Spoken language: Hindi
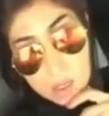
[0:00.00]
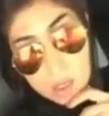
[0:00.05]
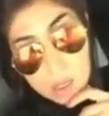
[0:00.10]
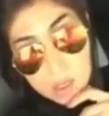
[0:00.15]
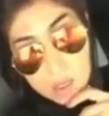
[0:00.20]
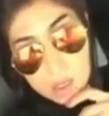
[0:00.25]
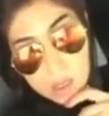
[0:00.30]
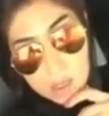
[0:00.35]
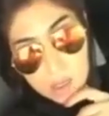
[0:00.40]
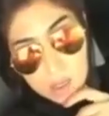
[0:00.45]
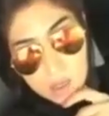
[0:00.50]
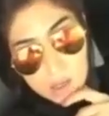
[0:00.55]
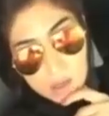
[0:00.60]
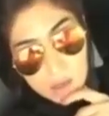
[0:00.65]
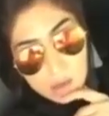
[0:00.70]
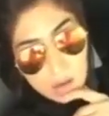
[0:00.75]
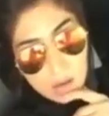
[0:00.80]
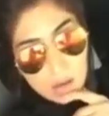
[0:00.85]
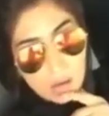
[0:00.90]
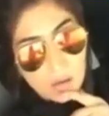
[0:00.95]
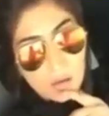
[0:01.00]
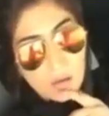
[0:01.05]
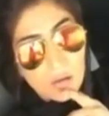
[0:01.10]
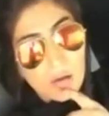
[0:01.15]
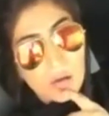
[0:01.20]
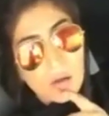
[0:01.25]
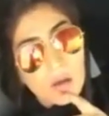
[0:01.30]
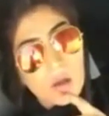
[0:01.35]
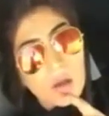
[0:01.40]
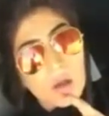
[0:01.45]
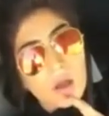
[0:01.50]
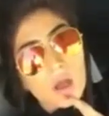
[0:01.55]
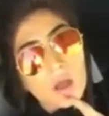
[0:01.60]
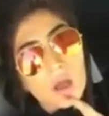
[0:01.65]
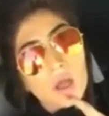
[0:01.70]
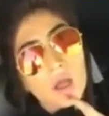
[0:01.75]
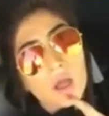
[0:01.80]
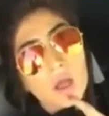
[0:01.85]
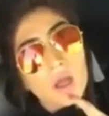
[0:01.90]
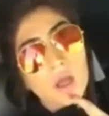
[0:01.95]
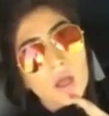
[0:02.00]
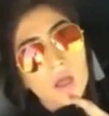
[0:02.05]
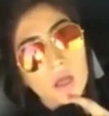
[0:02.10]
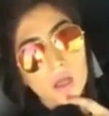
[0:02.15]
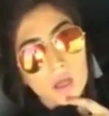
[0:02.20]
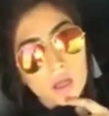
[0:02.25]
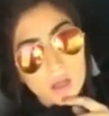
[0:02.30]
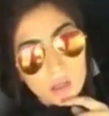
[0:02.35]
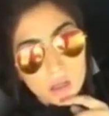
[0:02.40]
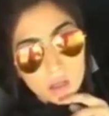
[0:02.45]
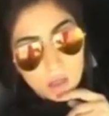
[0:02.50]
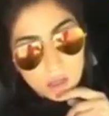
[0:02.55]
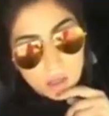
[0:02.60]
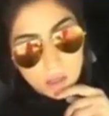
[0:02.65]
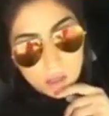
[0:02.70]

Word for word: इन सोशल मीडिया पोस्ट के बाद ही उसका